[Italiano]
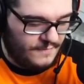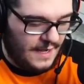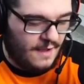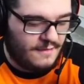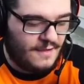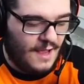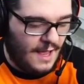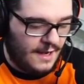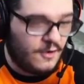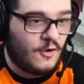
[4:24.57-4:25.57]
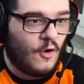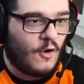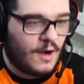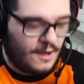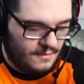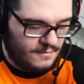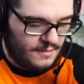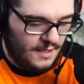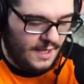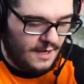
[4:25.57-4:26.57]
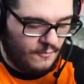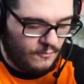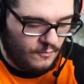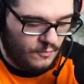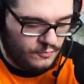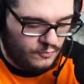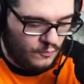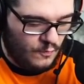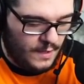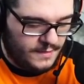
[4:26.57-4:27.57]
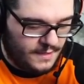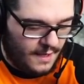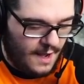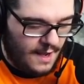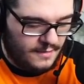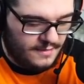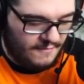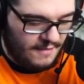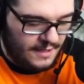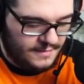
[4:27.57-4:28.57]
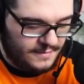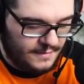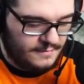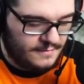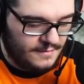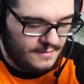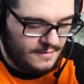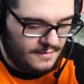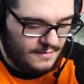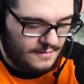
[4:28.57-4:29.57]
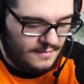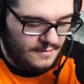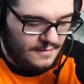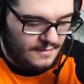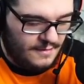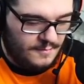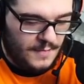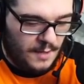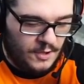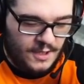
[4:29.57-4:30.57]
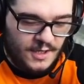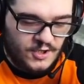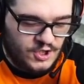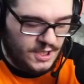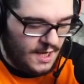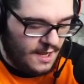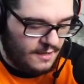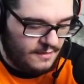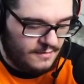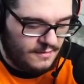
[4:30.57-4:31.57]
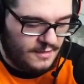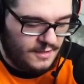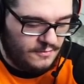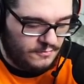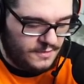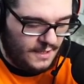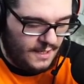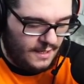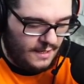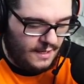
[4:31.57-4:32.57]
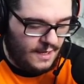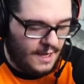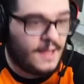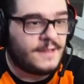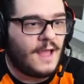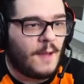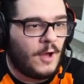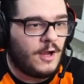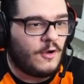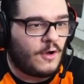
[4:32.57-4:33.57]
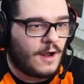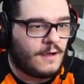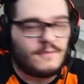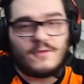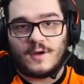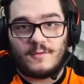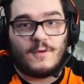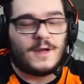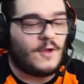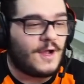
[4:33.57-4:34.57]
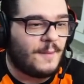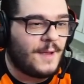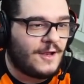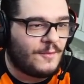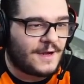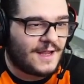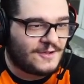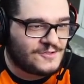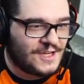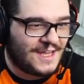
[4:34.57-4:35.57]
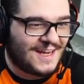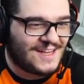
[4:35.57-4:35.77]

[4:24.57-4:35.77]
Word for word: via. Allora, era 1, 2, 3 davanti. Diamo l'energia, inutile. E andiamo. Allora, ora guardo anche meglio perché così